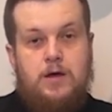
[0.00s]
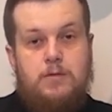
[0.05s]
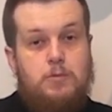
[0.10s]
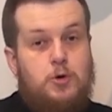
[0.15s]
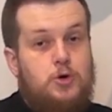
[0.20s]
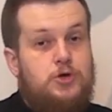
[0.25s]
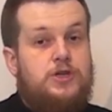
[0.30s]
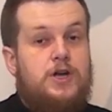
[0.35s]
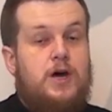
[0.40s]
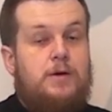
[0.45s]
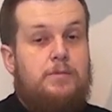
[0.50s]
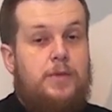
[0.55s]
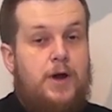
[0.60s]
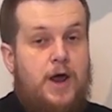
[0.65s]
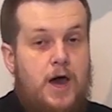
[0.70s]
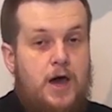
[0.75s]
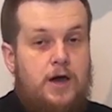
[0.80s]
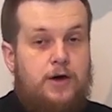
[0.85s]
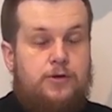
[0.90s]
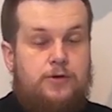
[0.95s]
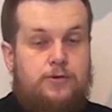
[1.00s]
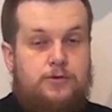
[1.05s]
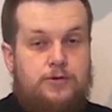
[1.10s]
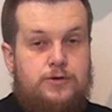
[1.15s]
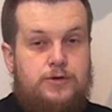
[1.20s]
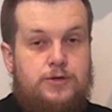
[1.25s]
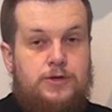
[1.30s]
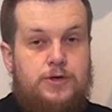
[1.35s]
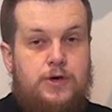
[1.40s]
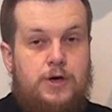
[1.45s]
Można
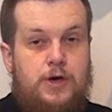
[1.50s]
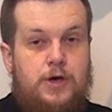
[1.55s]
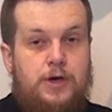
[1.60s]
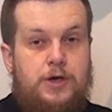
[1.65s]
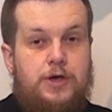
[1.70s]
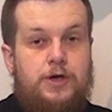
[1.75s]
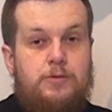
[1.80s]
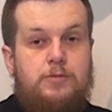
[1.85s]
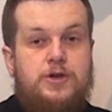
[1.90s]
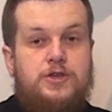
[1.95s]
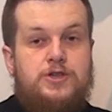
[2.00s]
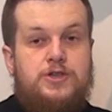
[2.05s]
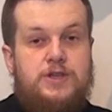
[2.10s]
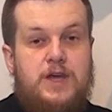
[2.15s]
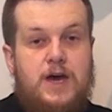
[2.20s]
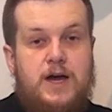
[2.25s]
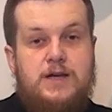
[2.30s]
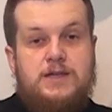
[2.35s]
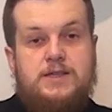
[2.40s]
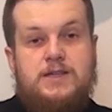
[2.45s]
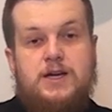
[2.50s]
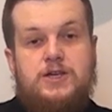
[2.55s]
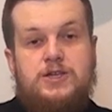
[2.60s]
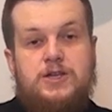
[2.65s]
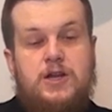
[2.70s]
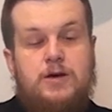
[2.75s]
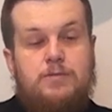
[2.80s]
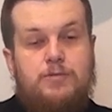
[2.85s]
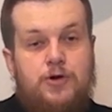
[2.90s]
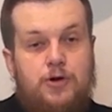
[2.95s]
pragnąć i być tak
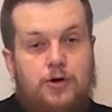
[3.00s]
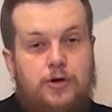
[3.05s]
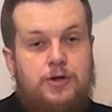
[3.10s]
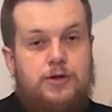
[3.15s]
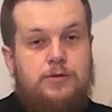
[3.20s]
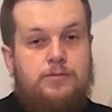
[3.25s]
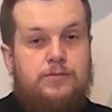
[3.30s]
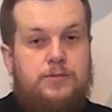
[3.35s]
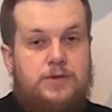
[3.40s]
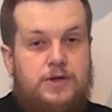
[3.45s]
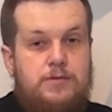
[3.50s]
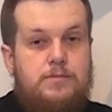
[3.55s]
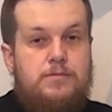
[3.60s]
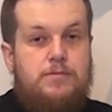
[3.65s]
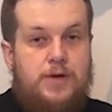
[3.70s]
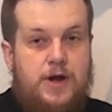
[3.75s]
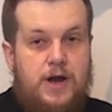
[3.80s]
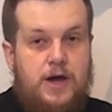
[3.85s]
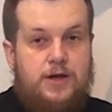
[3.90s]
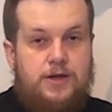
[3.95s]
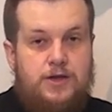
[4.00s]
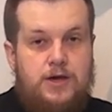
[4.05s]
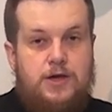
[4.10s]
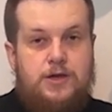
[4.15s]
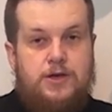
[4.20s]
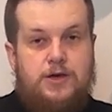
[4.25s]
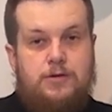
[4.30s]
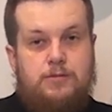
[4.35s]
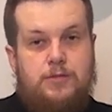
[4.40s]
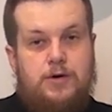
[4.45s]
zaślepionym tym
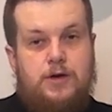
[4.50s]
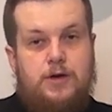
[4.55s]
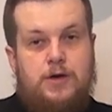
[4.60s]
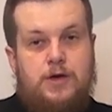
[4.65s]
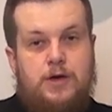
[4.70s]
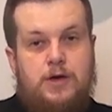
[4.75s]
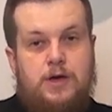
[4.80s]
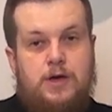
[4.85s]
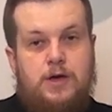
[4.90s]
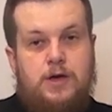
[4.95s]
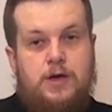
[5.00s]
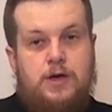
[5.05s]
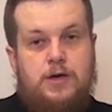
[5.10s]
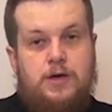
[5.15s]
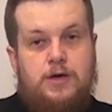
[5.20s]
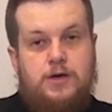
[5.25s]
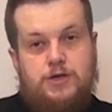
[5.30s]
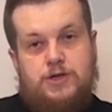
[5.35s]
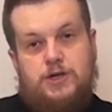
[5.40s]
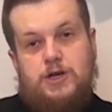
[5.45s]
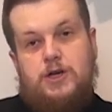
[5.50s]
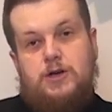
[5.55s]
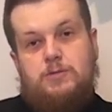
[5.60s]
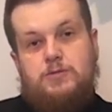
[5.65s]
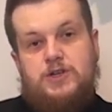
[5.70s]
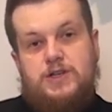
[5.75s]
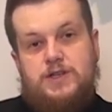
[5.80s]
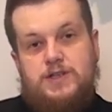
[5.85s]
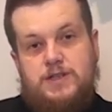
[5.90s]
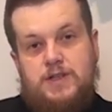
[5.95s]
pragnieniem, że
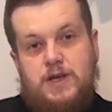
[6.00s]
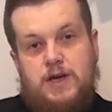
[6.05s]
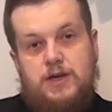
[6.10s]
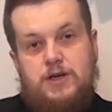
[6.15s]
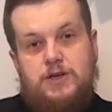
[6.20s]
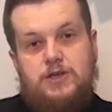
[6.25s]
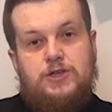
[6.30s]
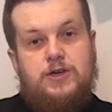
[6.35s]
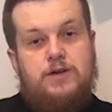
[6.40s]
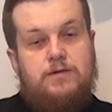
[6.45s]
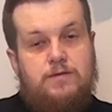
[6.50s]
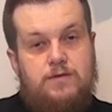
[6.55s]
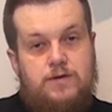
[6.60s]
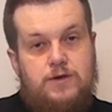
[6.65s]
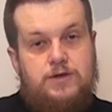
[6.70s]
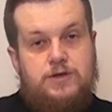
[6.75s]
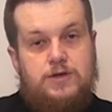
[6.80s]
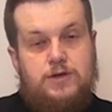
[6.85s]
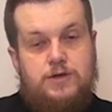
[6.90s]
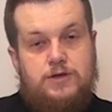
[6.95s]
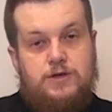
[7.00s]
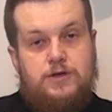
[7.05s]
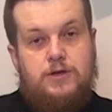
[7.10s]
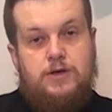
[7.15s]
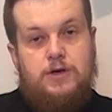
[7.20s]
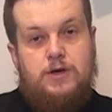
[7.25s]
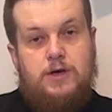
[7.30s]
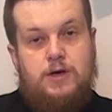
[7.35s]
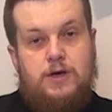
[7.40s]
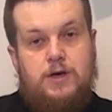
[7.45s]
przestaje się widzieć,
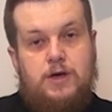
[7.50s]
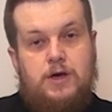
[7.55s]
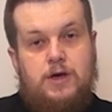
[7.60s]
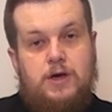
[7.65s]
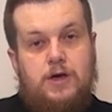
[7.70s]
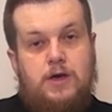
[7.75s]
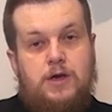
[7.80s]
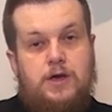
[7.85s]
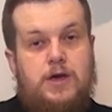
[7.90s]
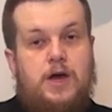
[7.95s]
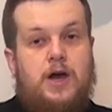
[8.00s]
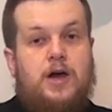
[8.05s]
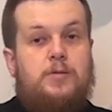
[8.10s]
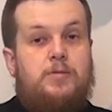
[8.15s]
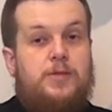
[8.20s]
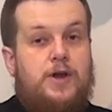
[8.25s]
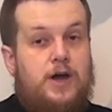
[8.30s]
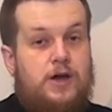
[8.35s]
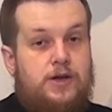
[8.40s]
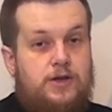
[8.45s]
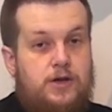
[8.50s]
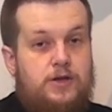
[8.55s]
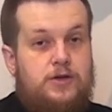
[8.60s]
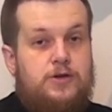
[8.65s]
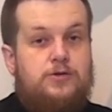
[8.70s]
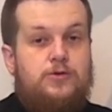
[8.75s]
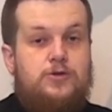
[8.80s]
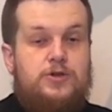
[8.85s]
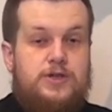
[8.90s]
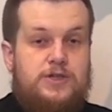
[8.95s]
jak
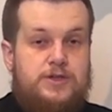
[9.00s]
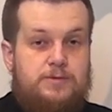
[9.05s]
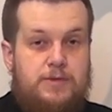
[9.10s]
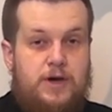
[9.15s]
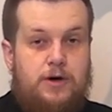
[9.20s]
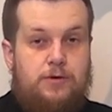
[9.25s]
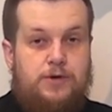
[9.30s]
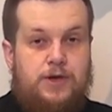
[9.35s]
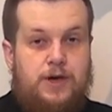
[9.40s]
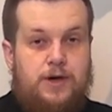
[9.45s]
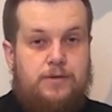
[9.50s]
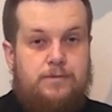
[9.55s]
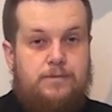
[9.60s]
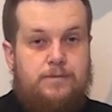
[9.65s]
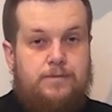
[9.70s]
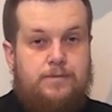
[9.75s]
pragnienie to się spełnia.